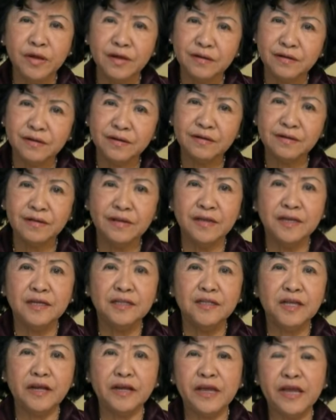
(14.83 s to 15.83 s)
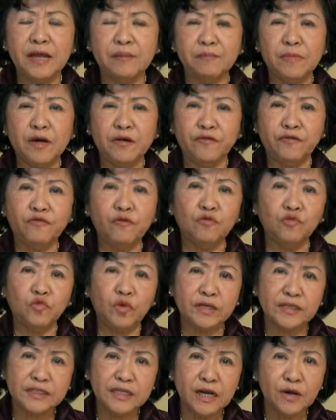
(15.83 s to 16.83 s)
Hương thực hiện bởi Phùng
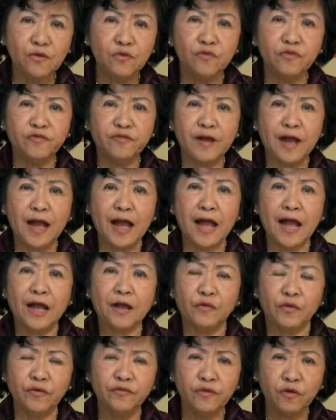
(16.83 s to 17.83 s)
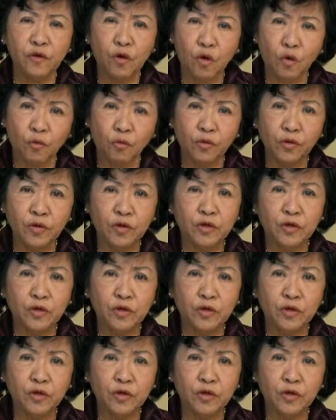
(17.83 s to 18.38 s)
Tuệ Châu và Nguyễn Phương Hùng.